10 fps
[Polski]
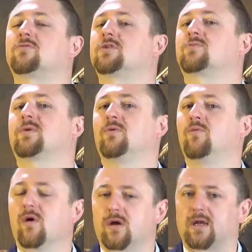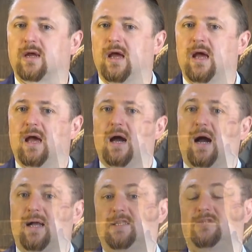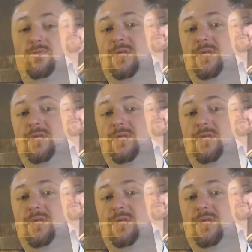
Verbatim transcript: które składał Walker, ale są